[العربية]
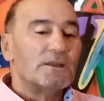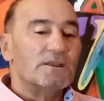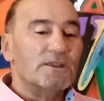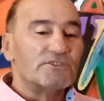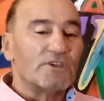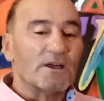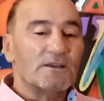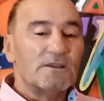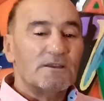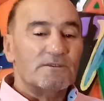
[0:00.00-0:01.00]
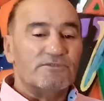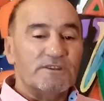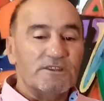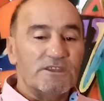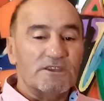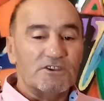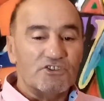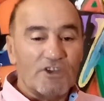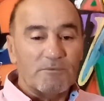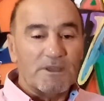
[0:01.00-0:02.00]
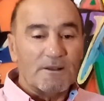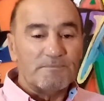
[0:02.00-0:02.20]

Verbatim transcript: النسق فني جميل